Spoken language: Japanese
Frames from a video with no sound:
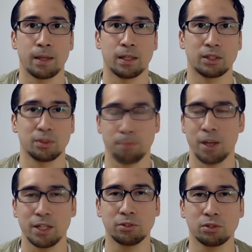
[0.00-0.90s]
えつまり
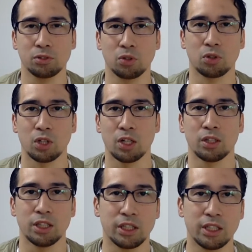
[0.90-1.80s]
パニクると
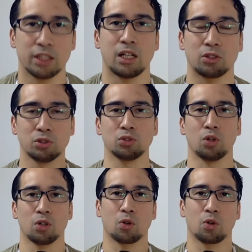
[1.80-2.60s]
一気にガクンと